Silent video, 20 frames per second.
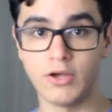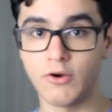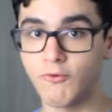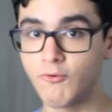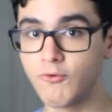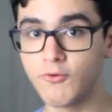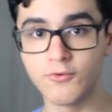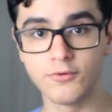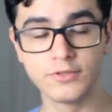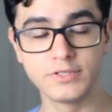em
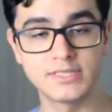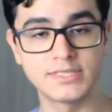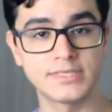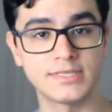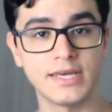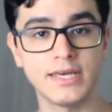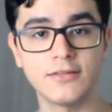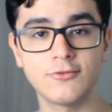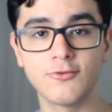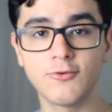algum
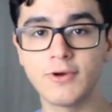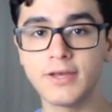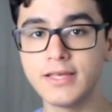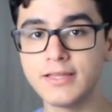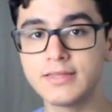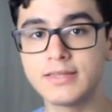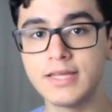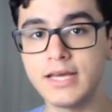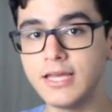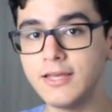conceito que
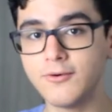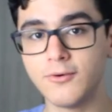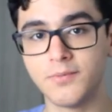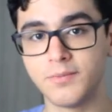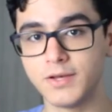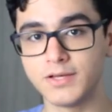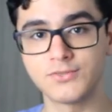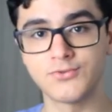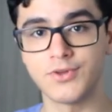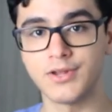tenha o
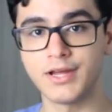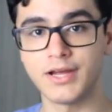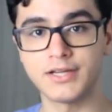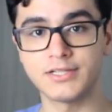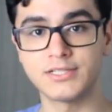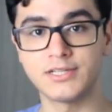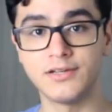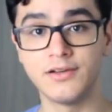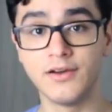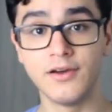
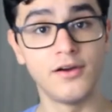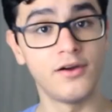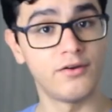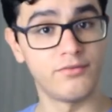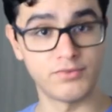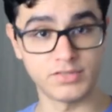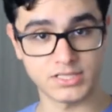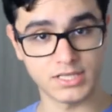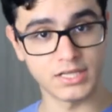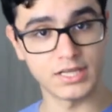personagem,
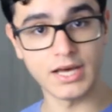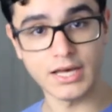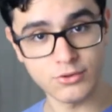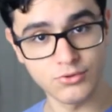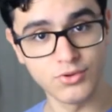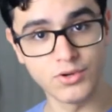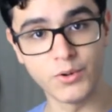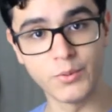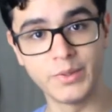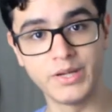você
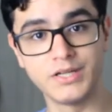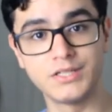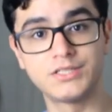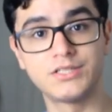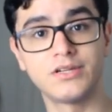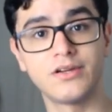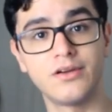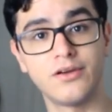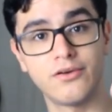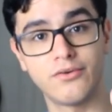
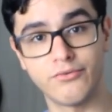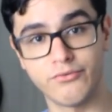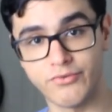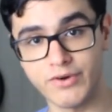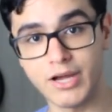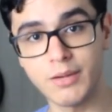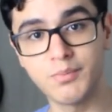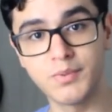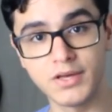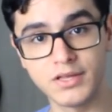naturalmente
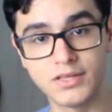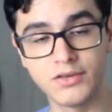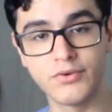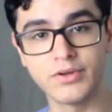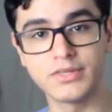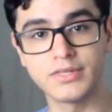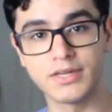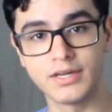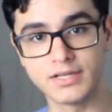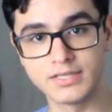vai perder
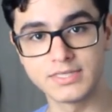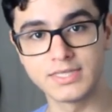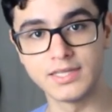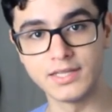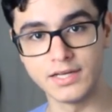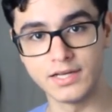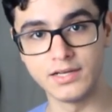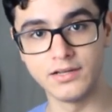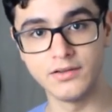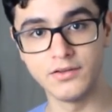o interesse
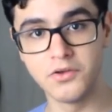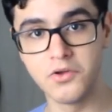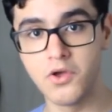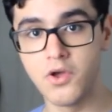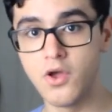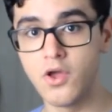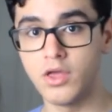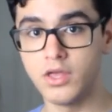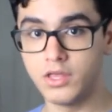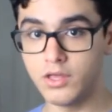nele.
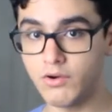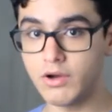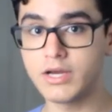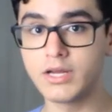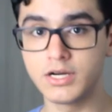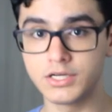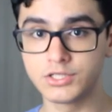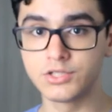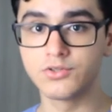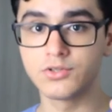E eu
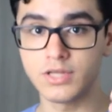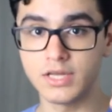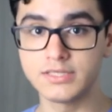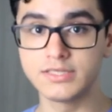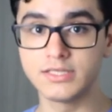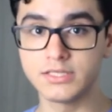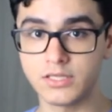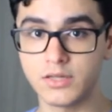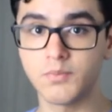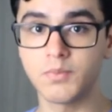acredito que
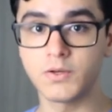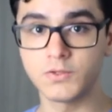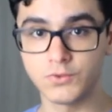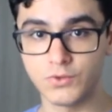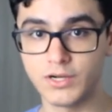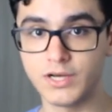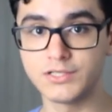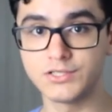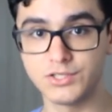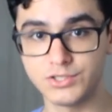existem
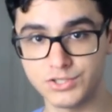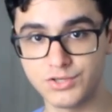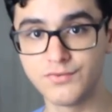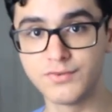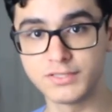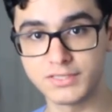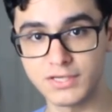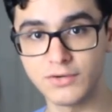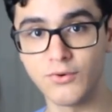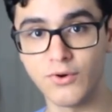personagens que
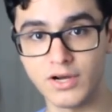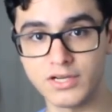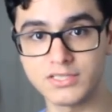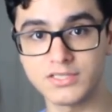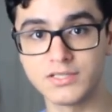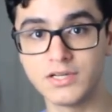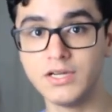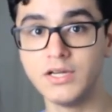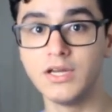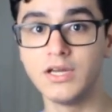você
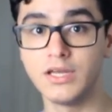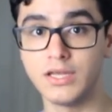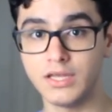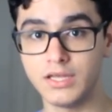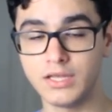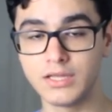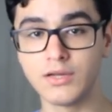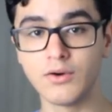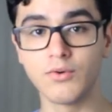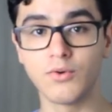gosta
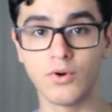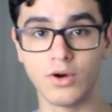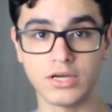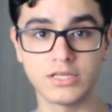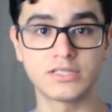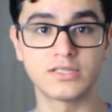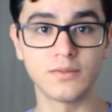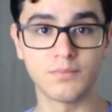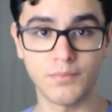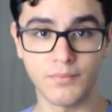e que não
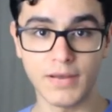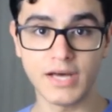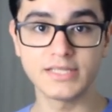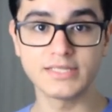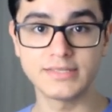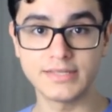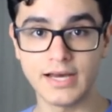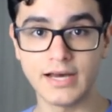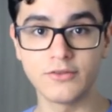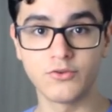gosta
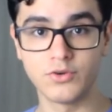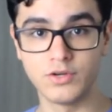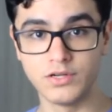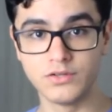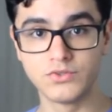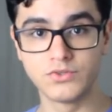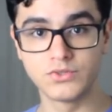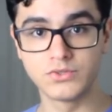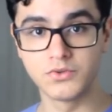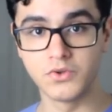baseado
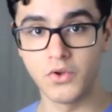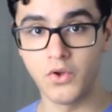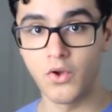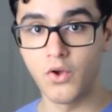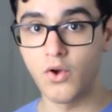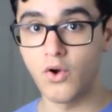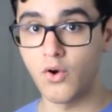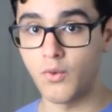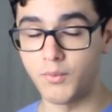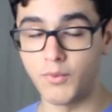nisso.
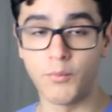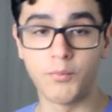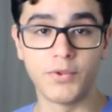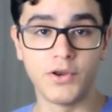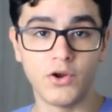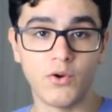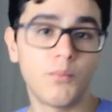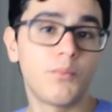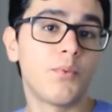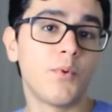Uma
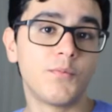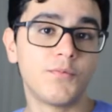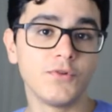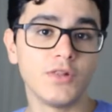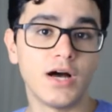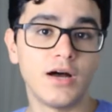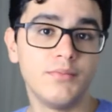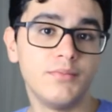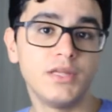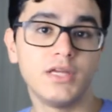opinião
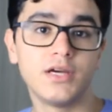popular